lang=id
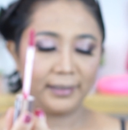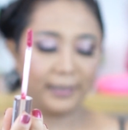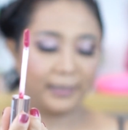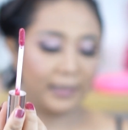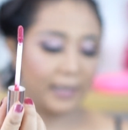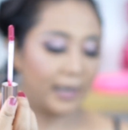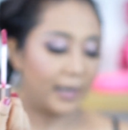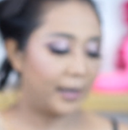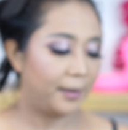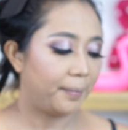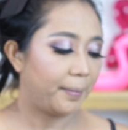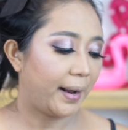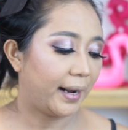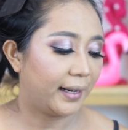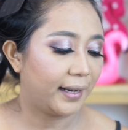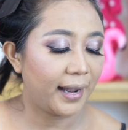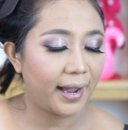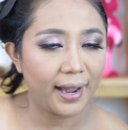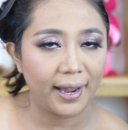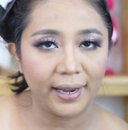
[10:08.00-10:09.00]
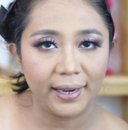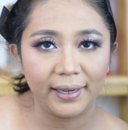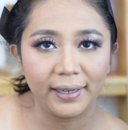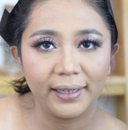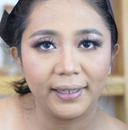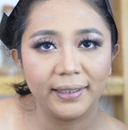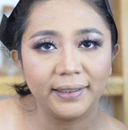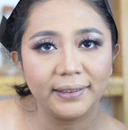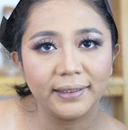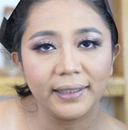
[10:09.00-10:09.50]
Kita akan pakai.
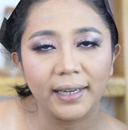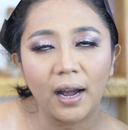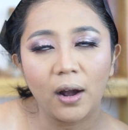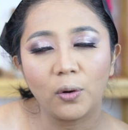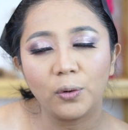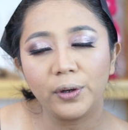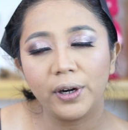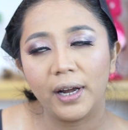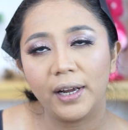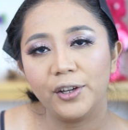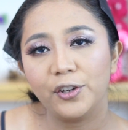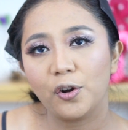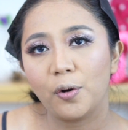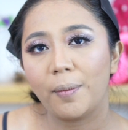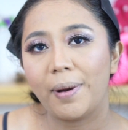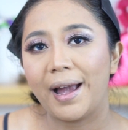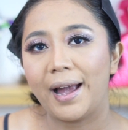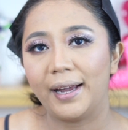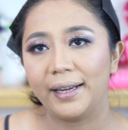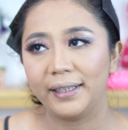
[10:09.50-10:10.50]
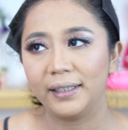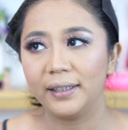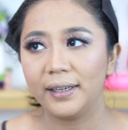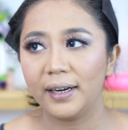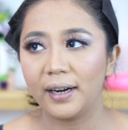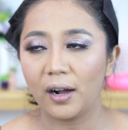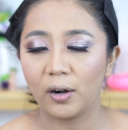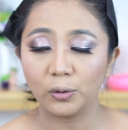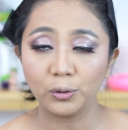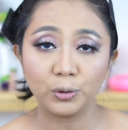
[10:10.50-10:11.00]
Ini sih aku udah nyobain
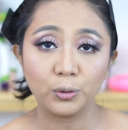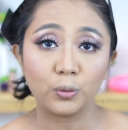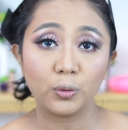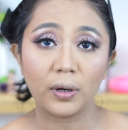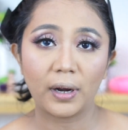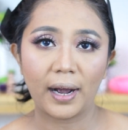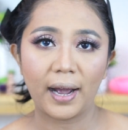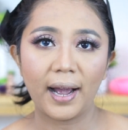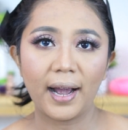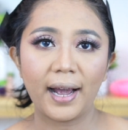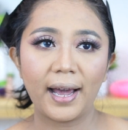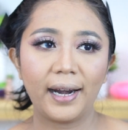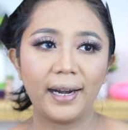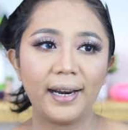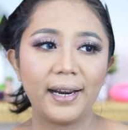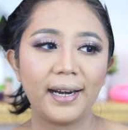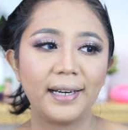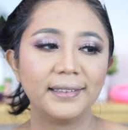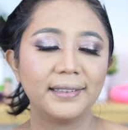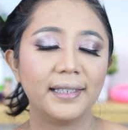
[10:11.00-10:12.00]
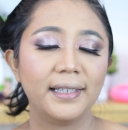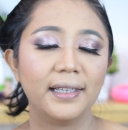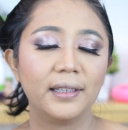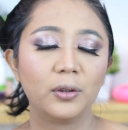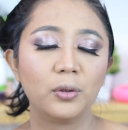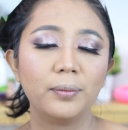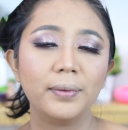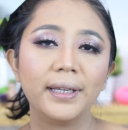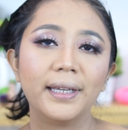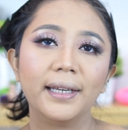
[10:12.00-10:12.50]
dan aku suka karena rasanya
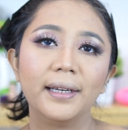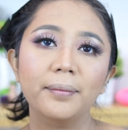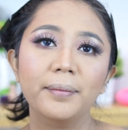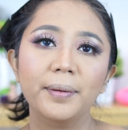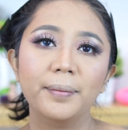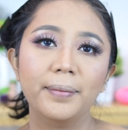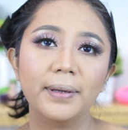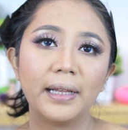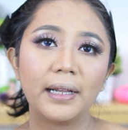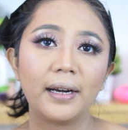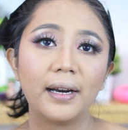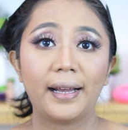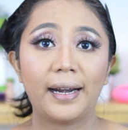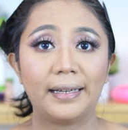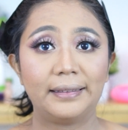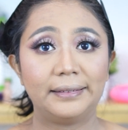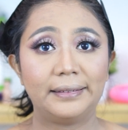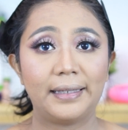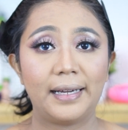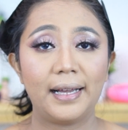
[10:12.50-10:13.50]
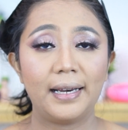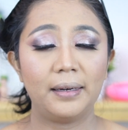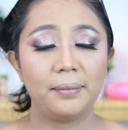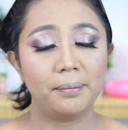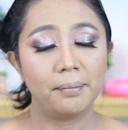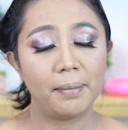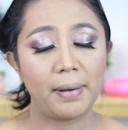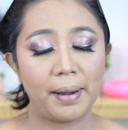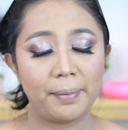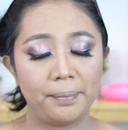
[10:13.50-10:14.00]
tuh bikin bibir kerasa
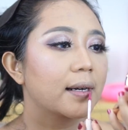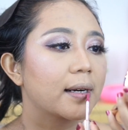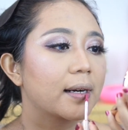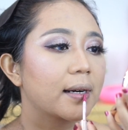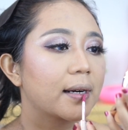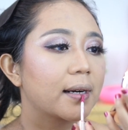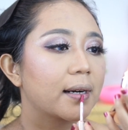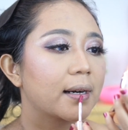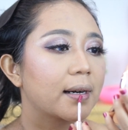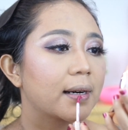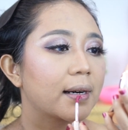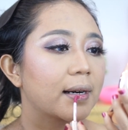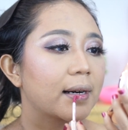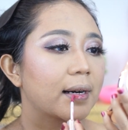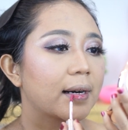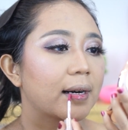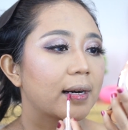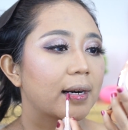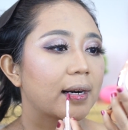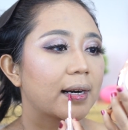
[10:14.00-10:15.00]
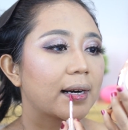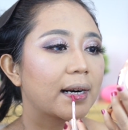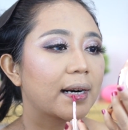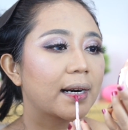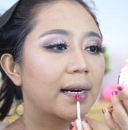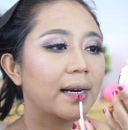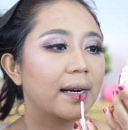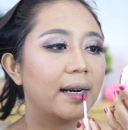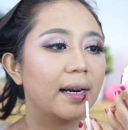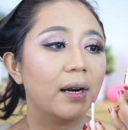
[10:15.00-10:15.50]
lembab.
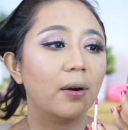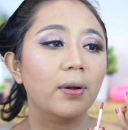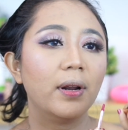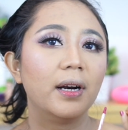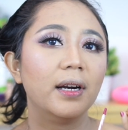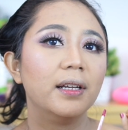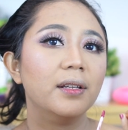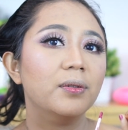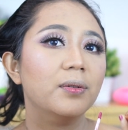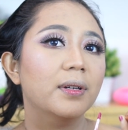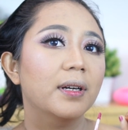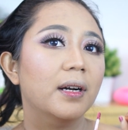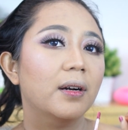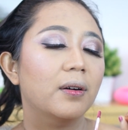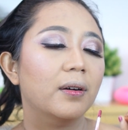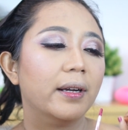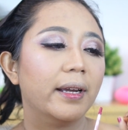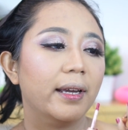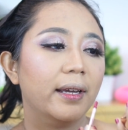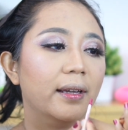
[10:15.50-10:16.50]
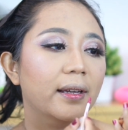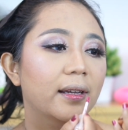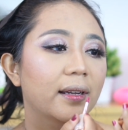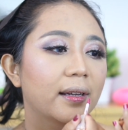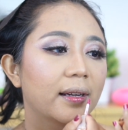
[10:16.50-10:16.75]
Dan warnanya juga oke. Okay.